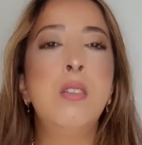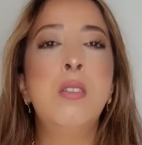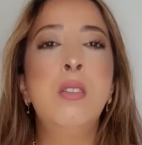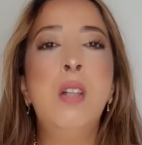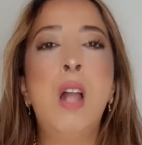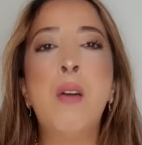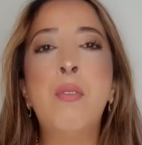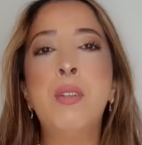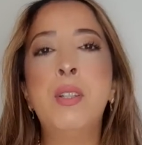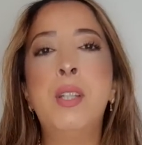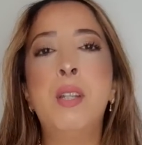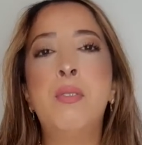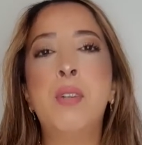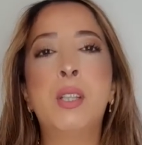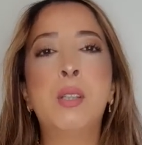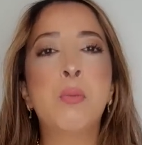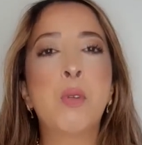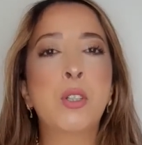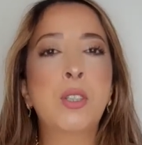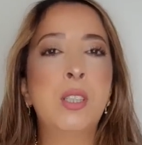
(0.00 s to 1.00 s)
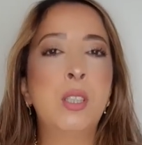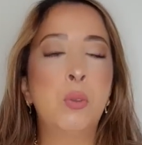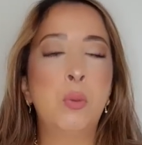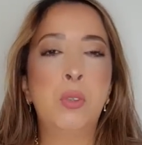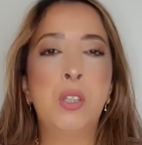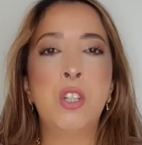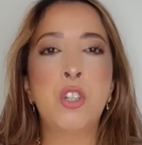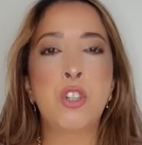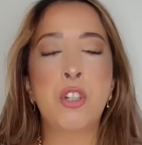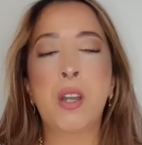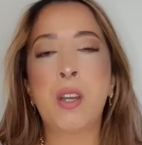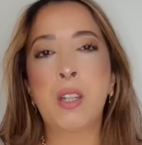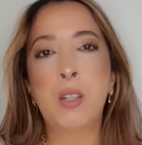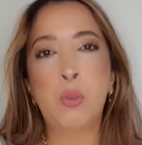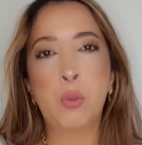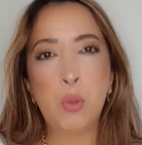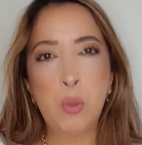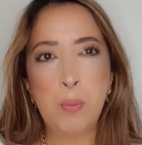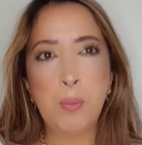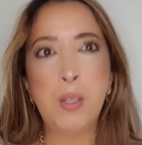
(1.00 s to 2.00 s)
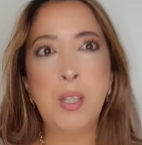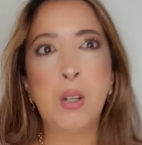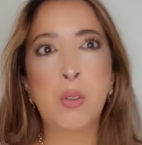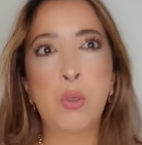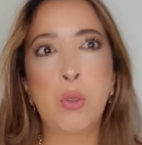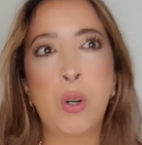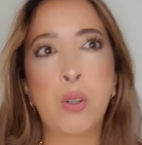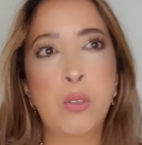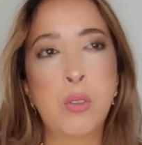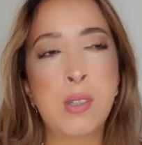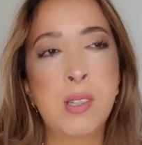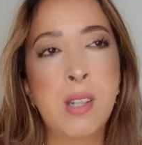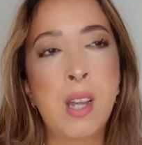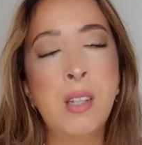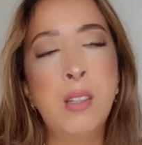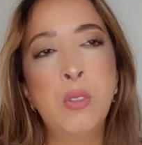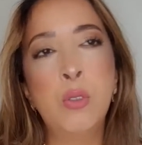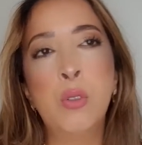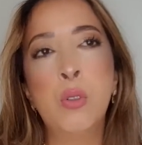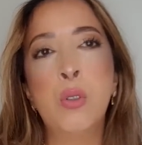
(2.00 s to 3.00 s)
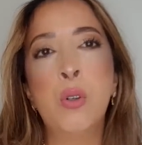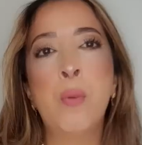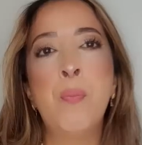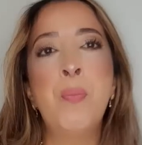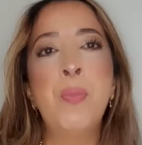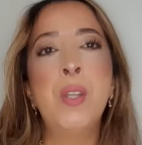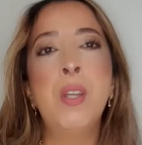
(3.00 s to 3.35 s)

il avait des vêtements qui coûtaient cher et tout, mais en dehors de ça, il ne